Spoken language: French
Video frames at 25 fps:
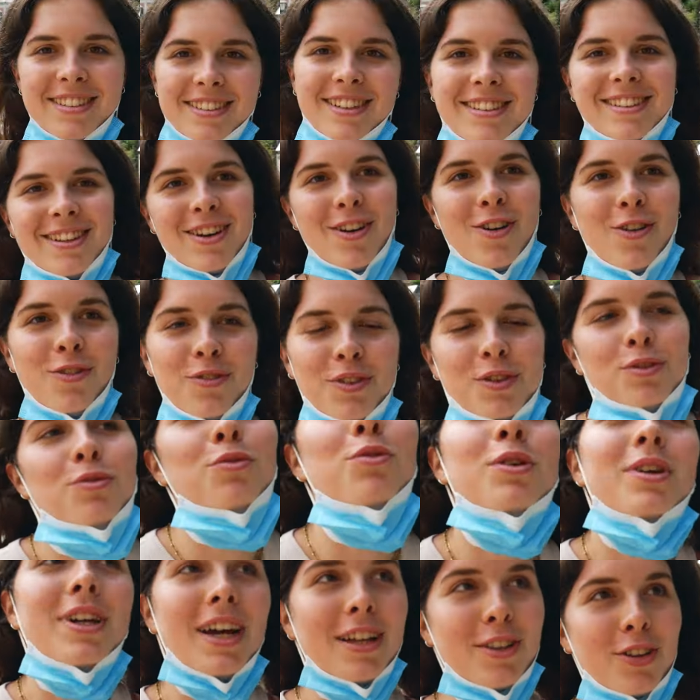C'était
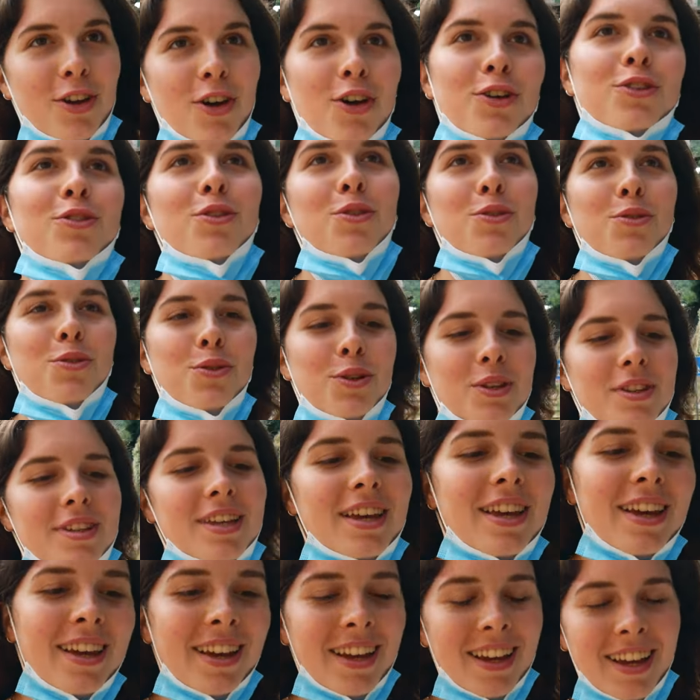environ 4 heures de route.
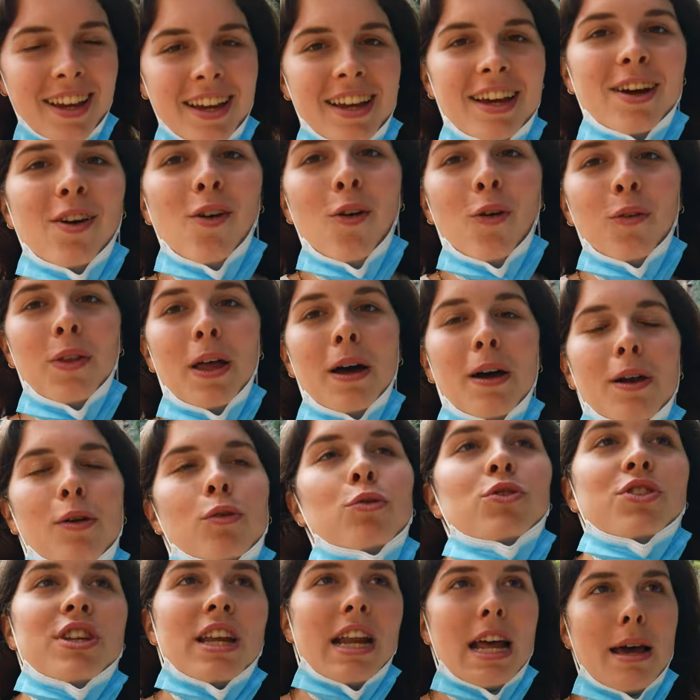On a
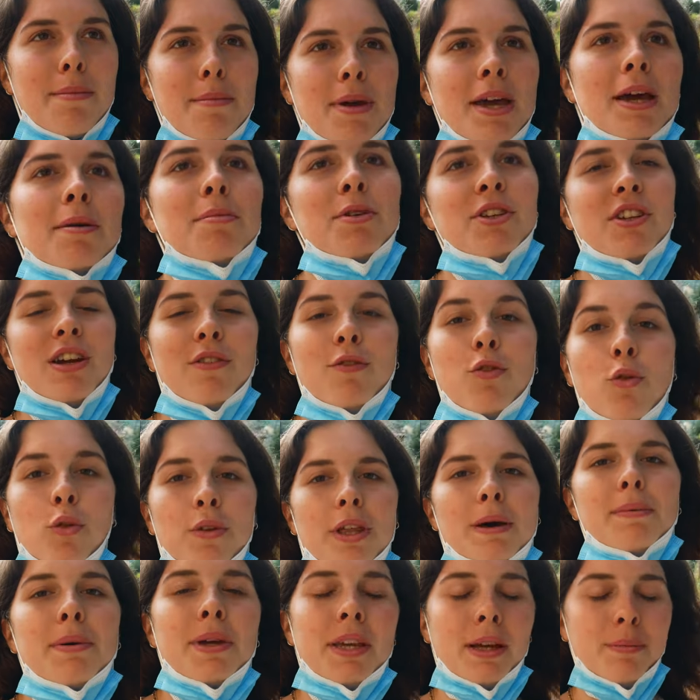allongé la mer, mais j'avoue
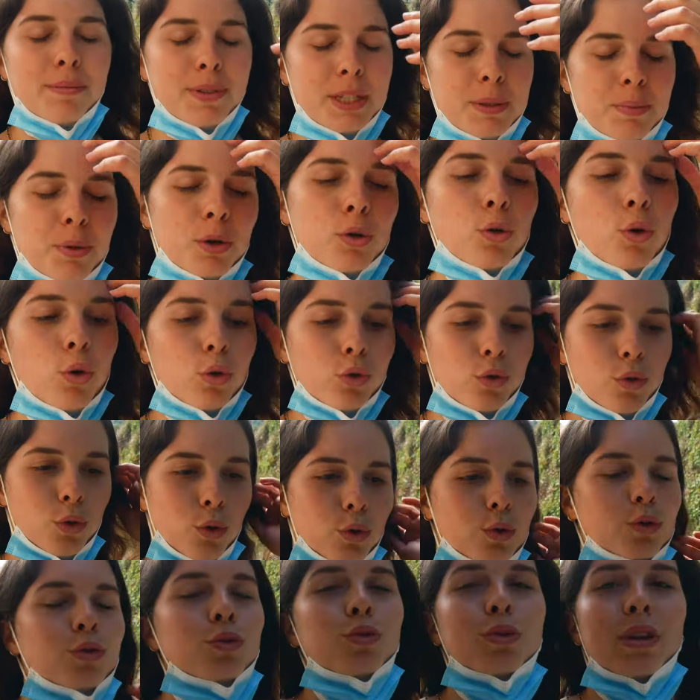qu'on a pris un petit peu
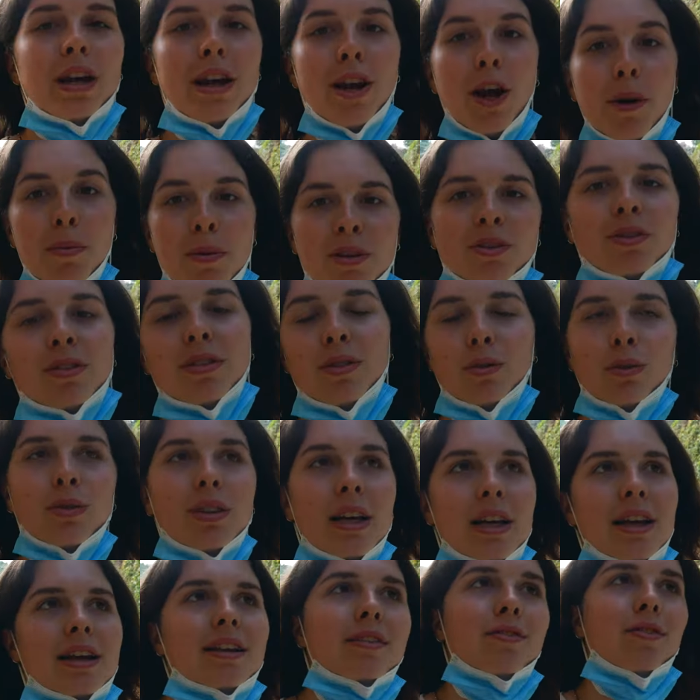l'autoroute tout à l'heure parce que sinon
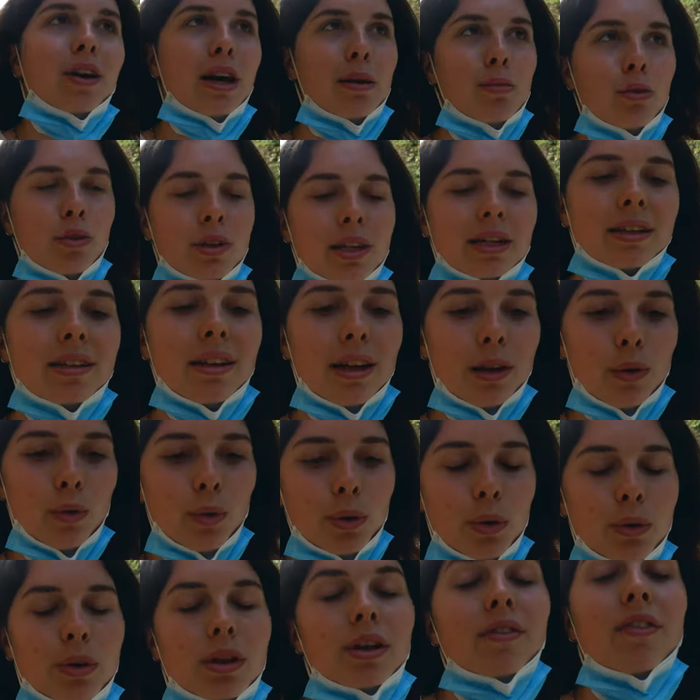ça allait être vraiment très très
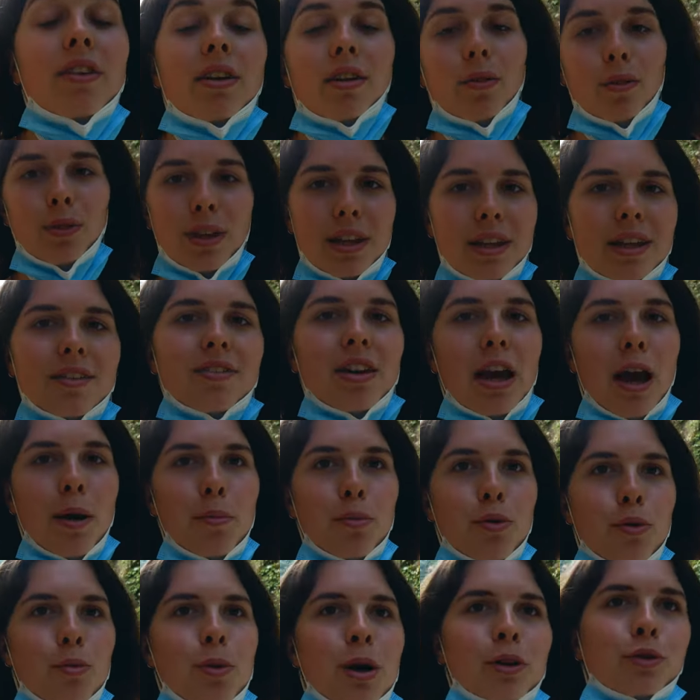long et on, on en avait
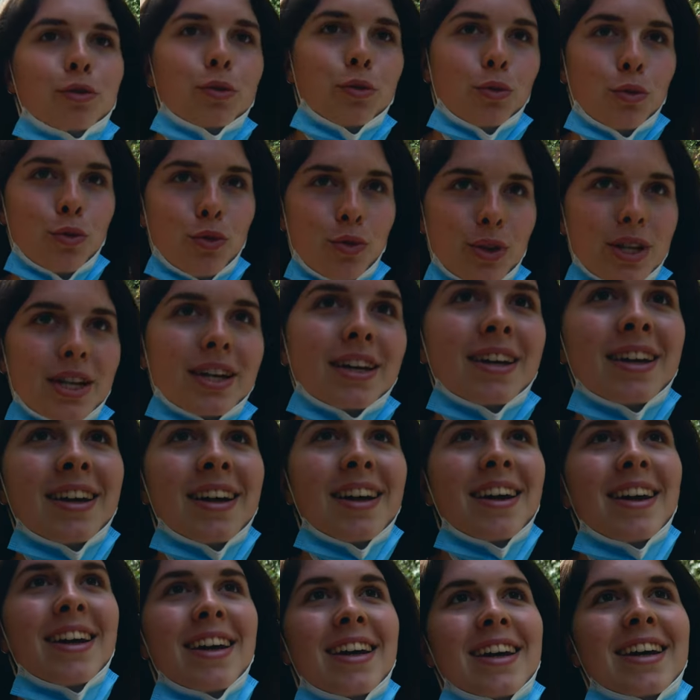un peu marre de conduire.
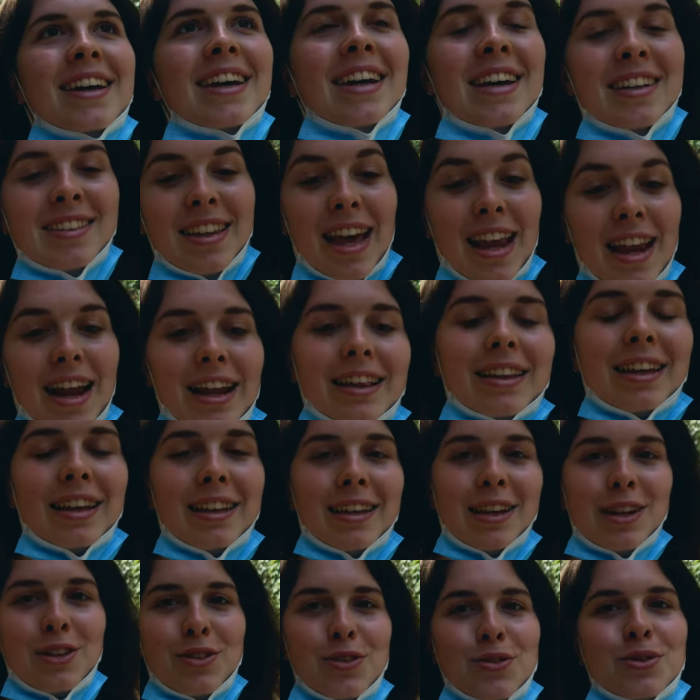Ça a l'air
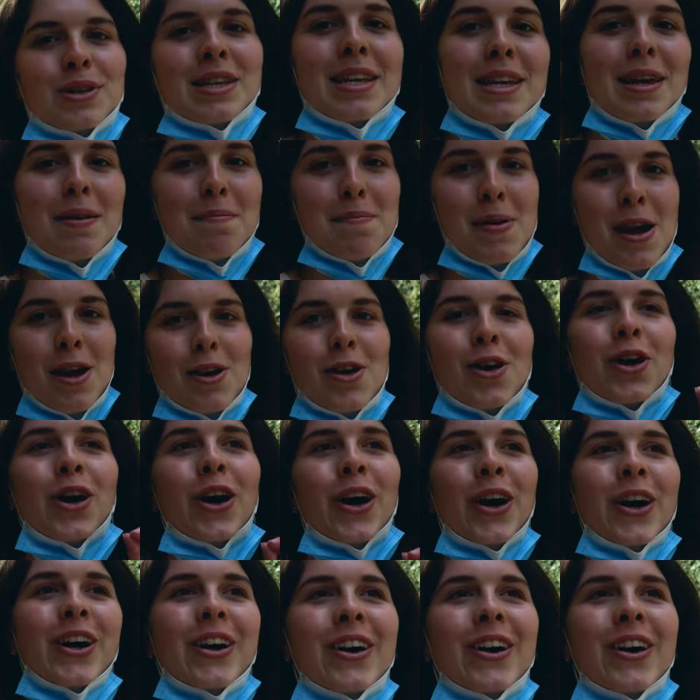très très joli, mais alors